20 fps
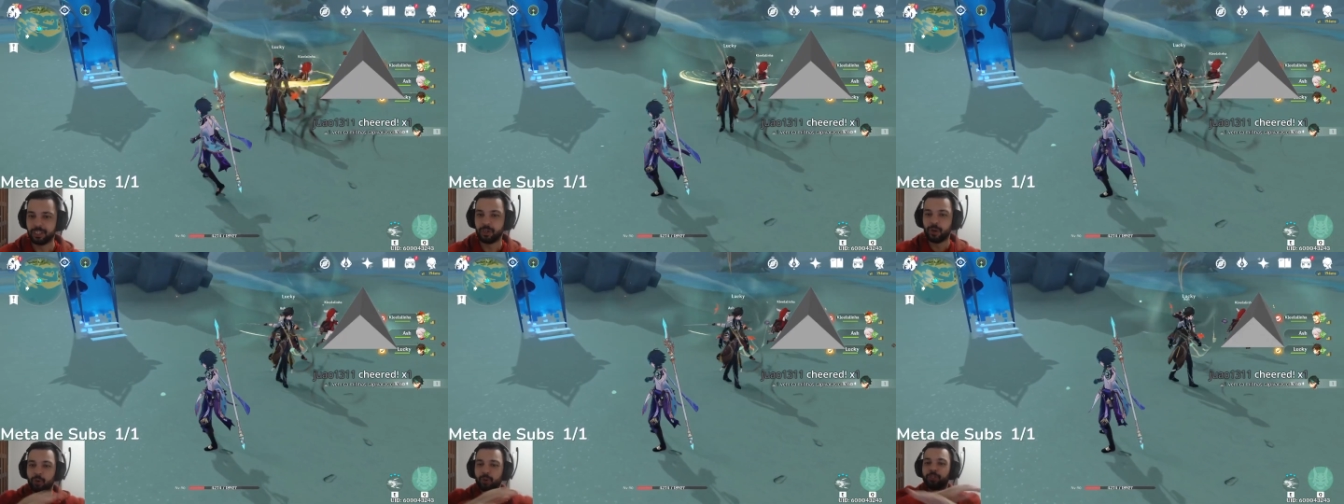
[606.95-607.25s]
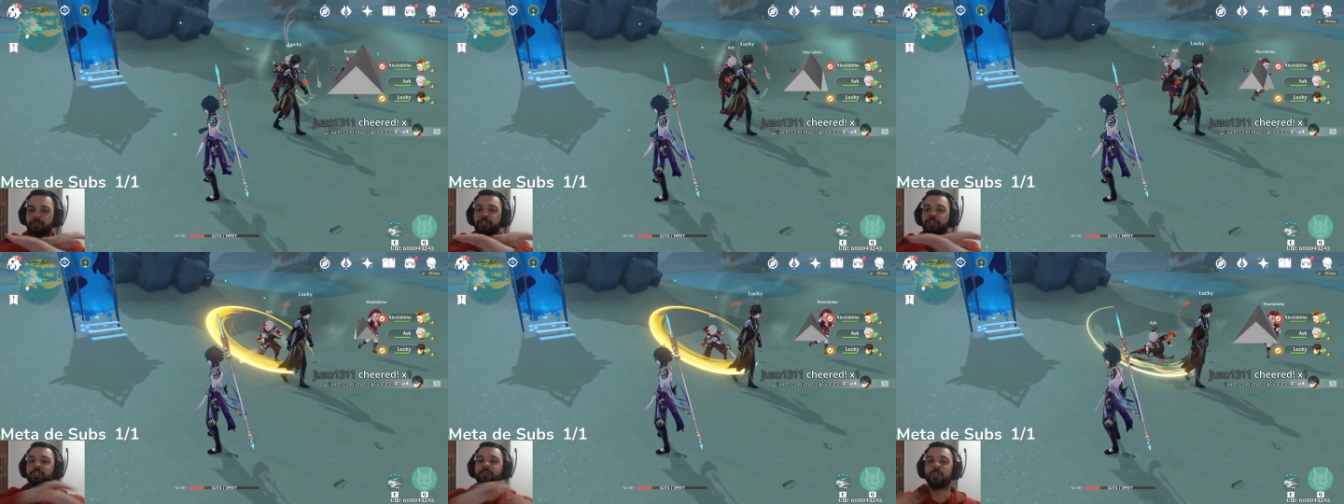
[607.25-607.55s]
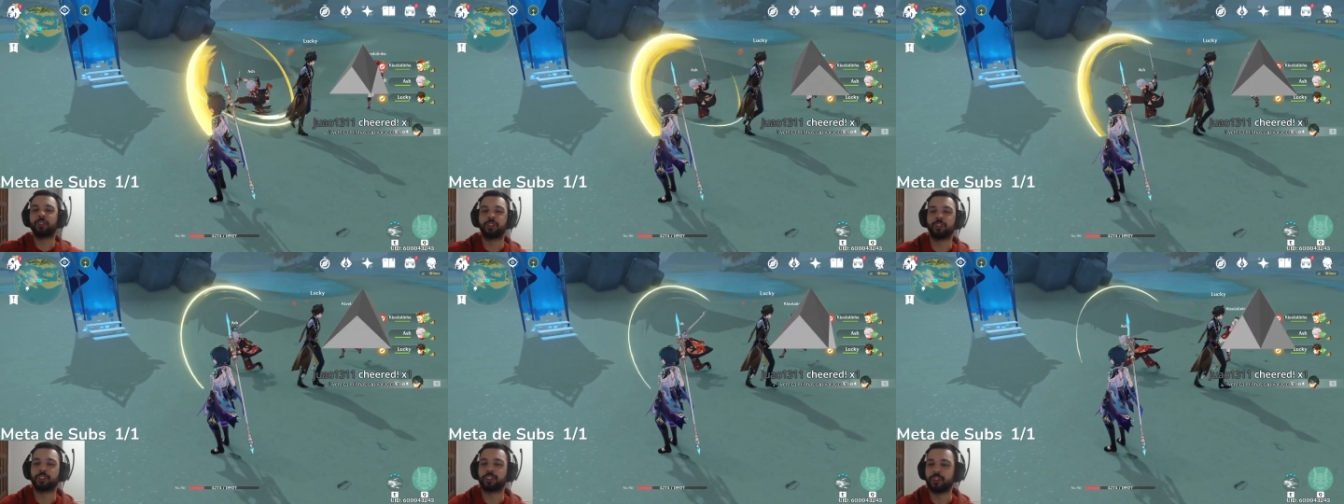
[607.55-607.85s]
Usa o
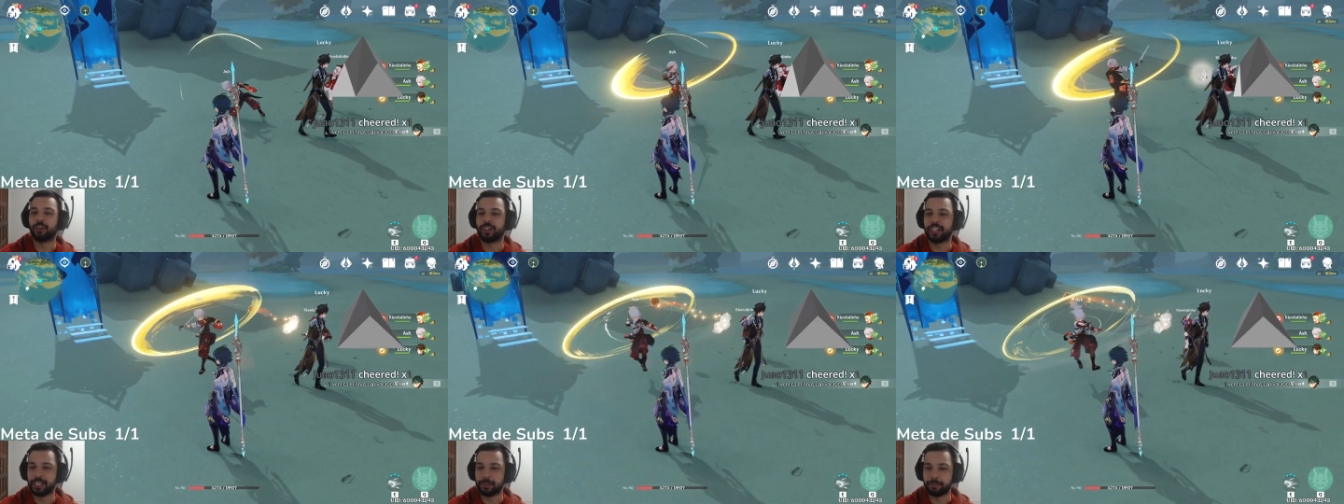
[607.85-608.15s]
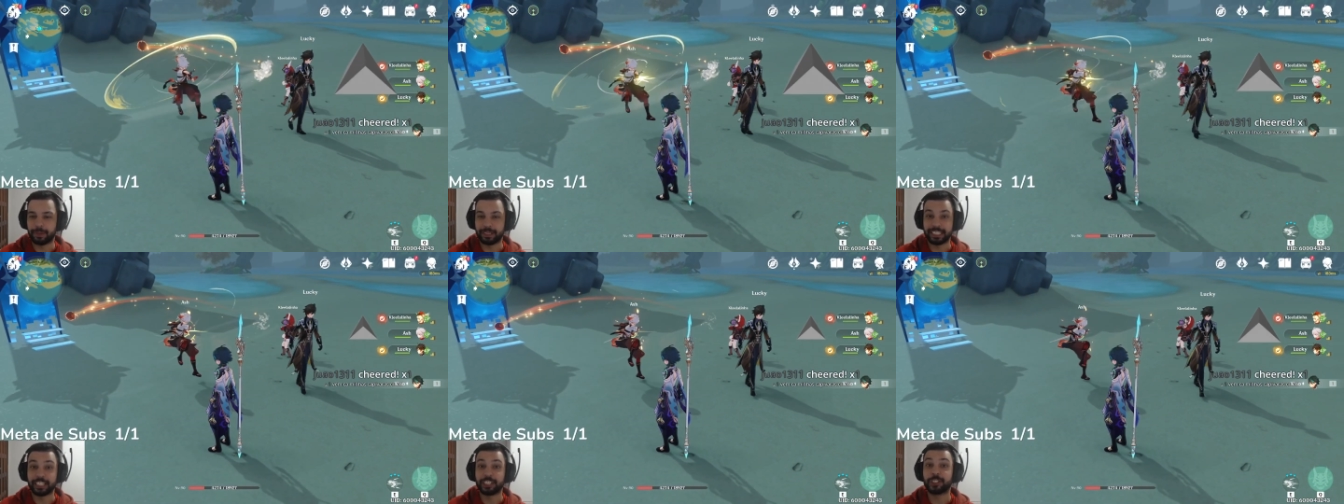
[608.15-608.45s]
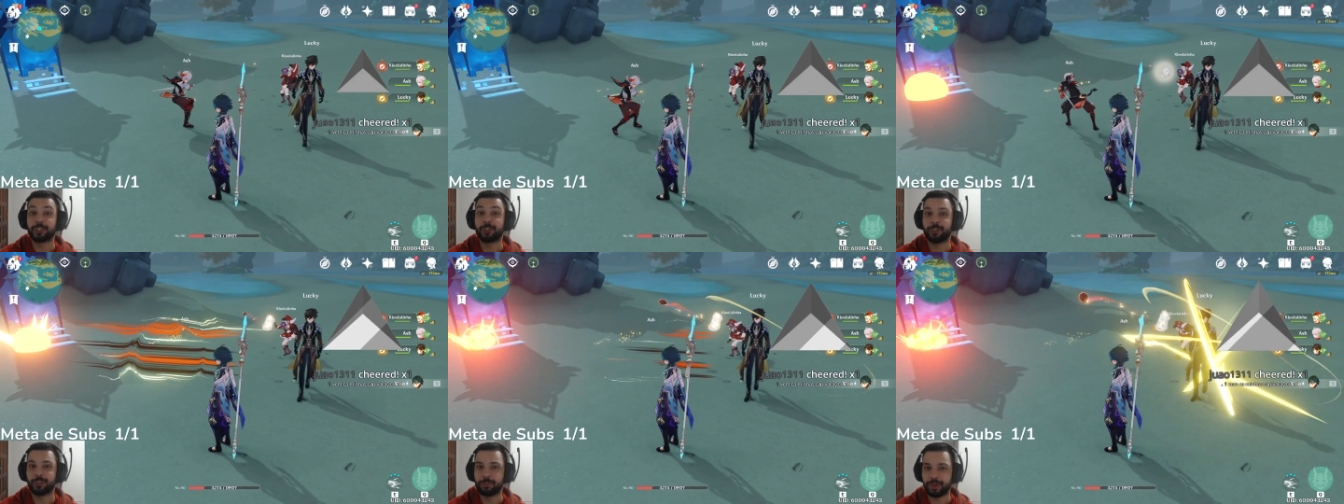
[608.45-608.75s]
escudo do Zongli pra dar
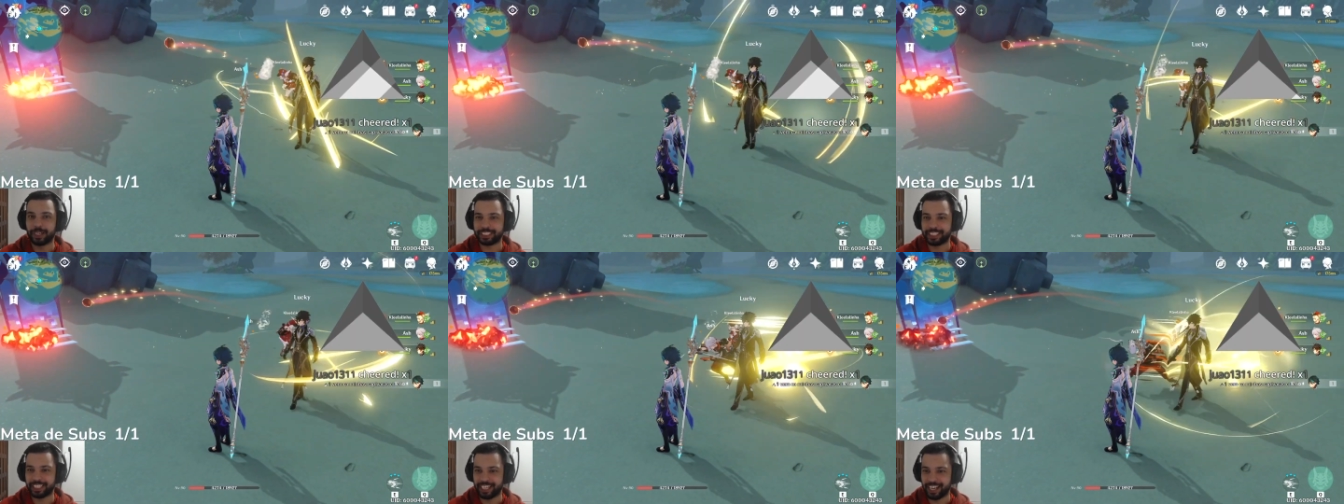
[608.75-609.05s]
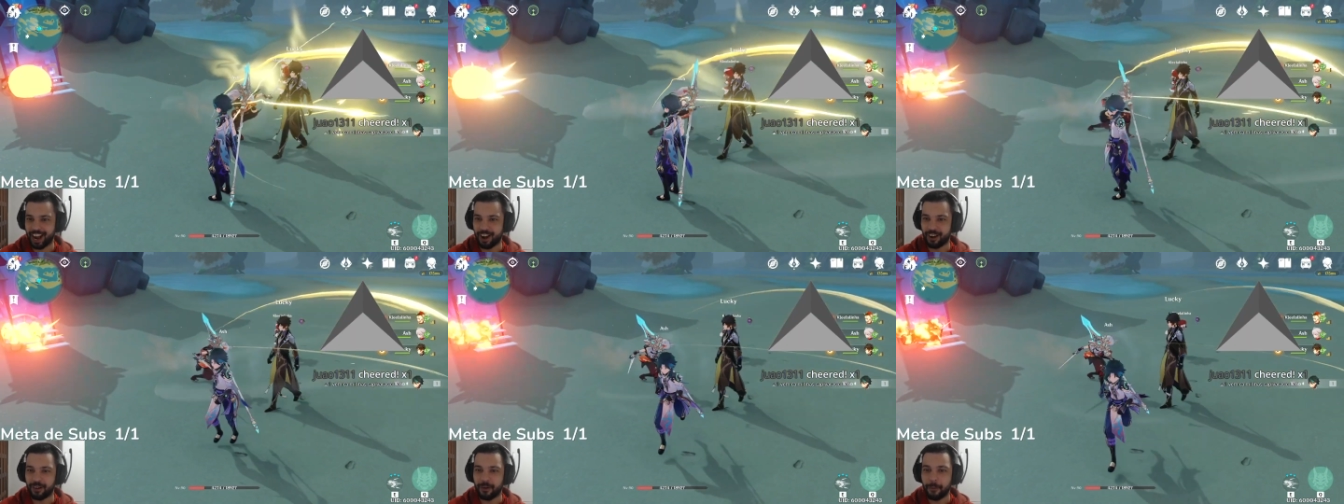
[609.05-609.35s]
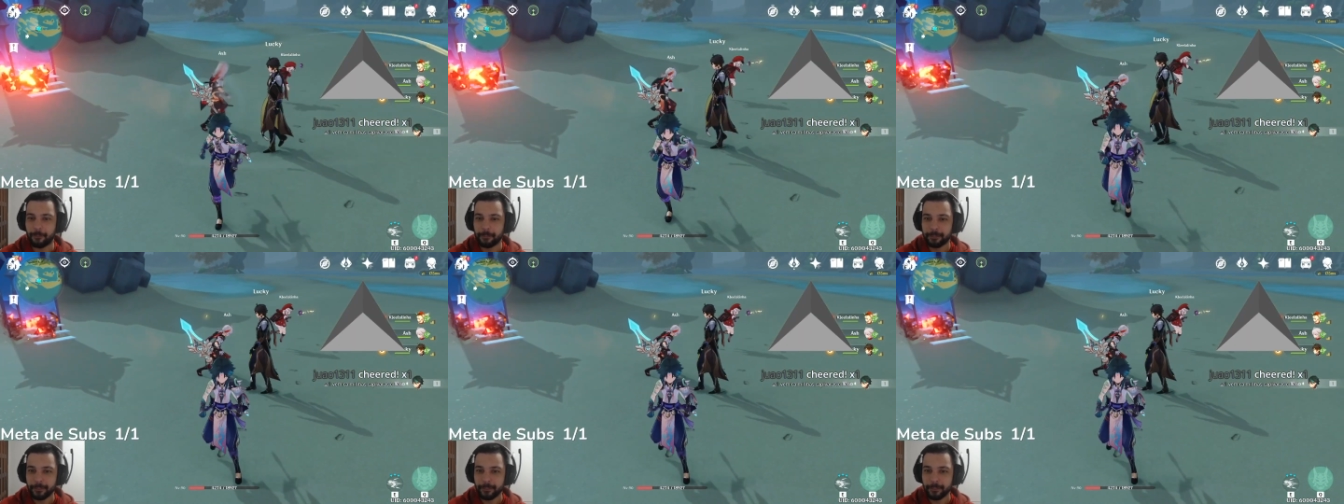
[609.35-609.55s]
escudo pra geral.